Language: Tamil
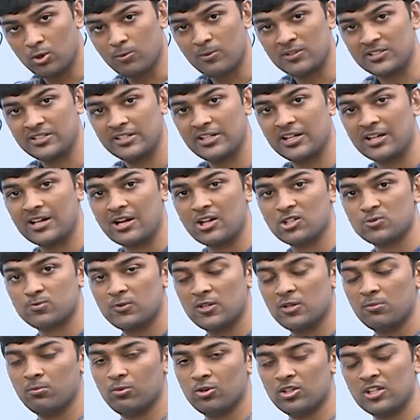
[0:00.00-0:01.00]
ஒரு பஸ் என்னை க்ராஸ்
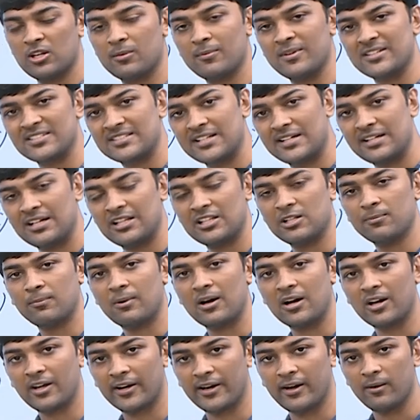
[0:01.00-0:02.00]
பண்ணி போகுது நான் பஸ் ஸ்டாண்ட்லேருந்து
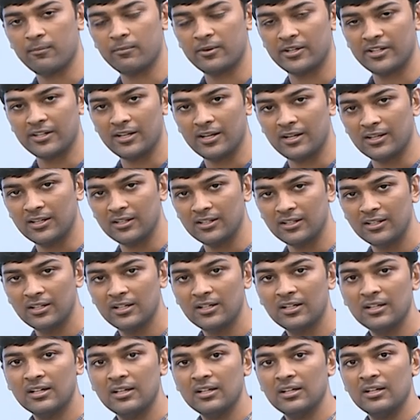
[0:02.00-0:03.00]
பார்க்குறேன் அப்படின்னா
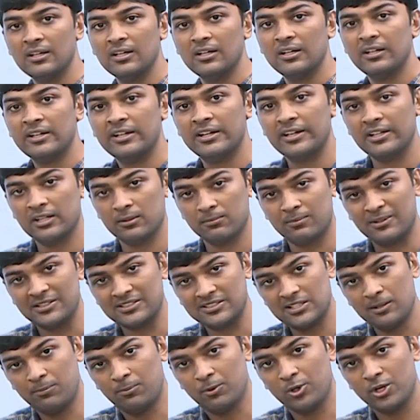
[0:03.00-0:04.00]
எனக்கு
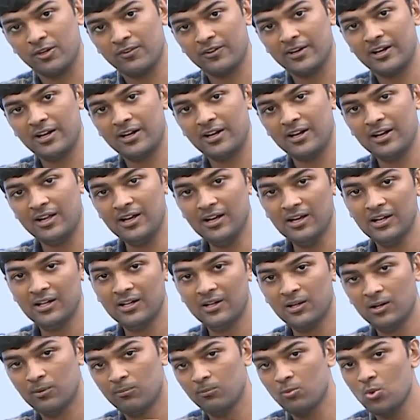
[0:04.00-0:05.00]
பஸ்ஸில் போகிறவங்க எல்லாம்
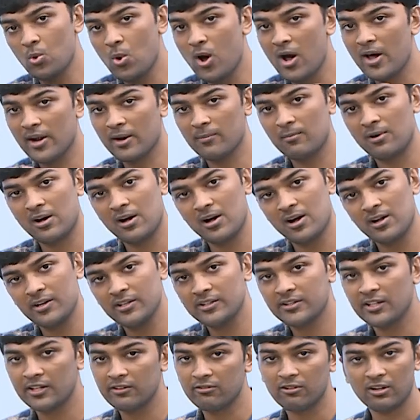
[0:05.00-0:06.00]
மூவாயிரம் மாதிரி
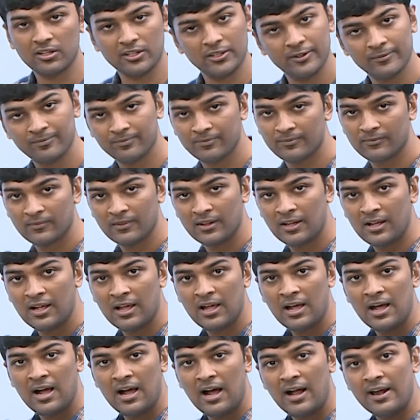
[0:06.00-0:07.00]
தெரிவாங்க
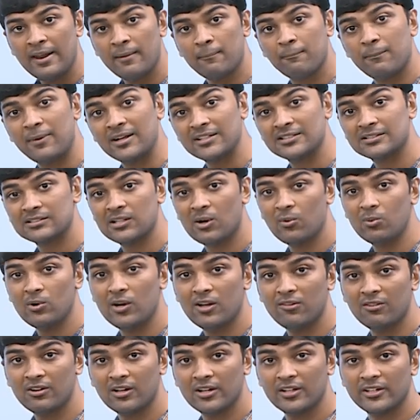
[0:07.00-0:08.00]
ஆனால் பஸ்ஸில்
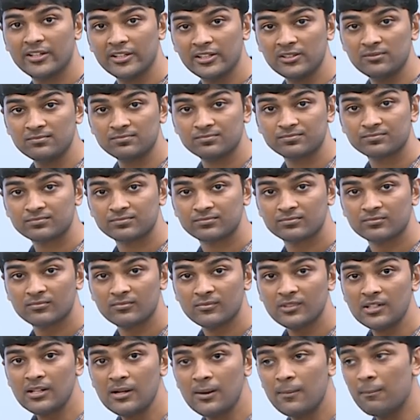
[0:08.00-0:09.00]
உள்ளவங்களுக்கு
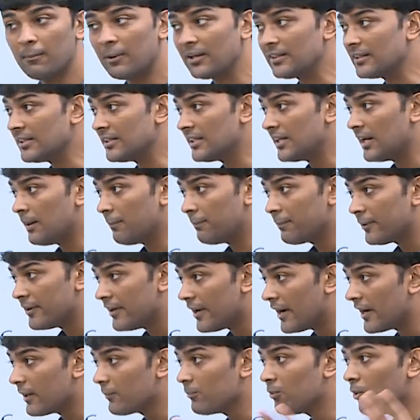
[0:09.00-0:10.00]
மற்றதெல்லாம்
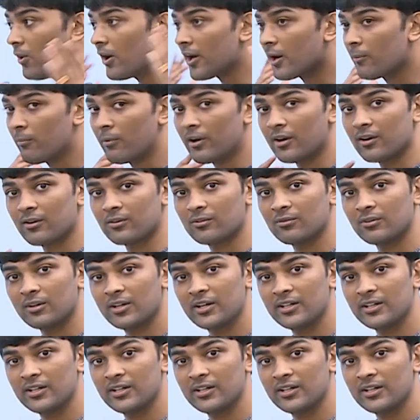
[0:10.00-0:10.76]
பின்னாடி மூவாயிரம் மாதிரி இருக்கும்